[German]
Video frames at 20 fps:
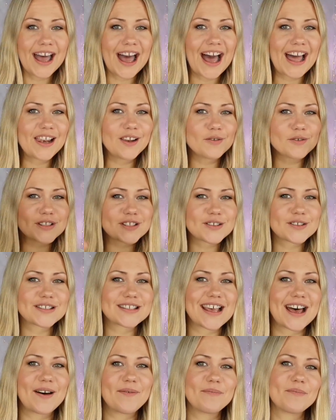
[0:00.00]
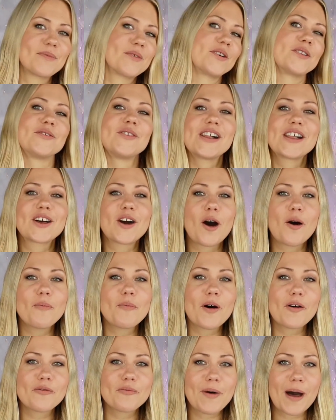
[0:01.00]
Hallo zusammen und
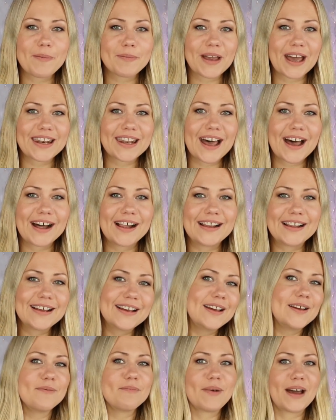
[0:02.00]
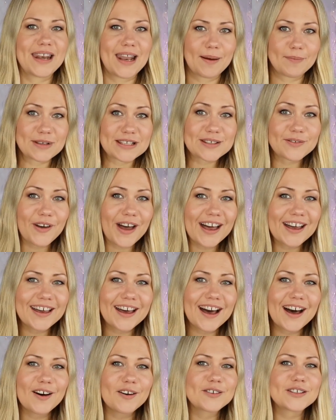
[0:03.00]
willkommen auf meinem Kanal. Mein Name ist
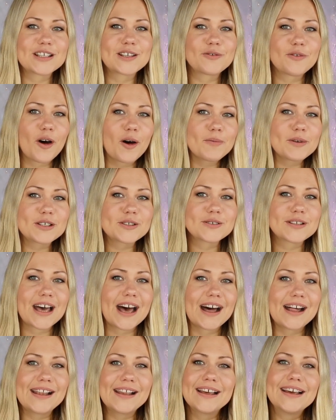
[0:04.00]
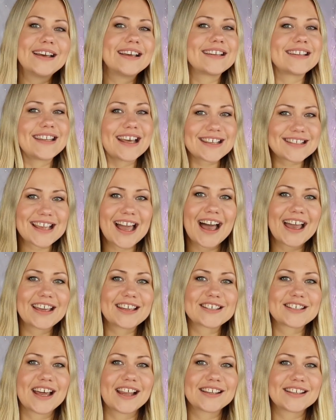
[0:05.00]
Franka und ich freue mich total, dass ihr
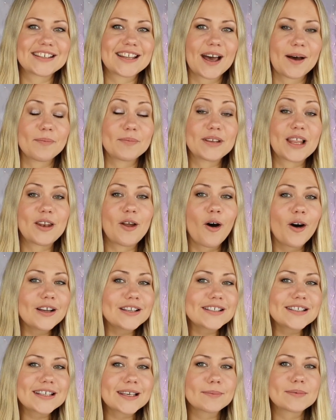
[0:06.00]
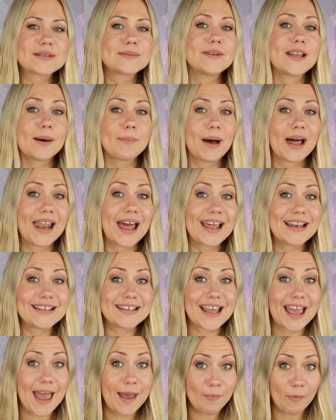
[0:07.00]
eingeschaltet habt. Denn heute gibt's wieder mal einen
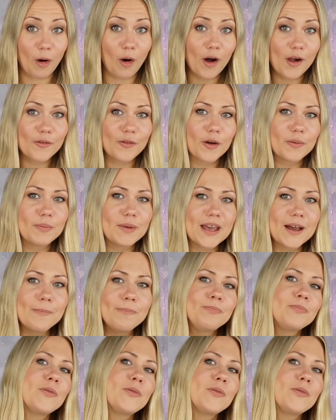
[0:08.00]
DM-Haul von mir.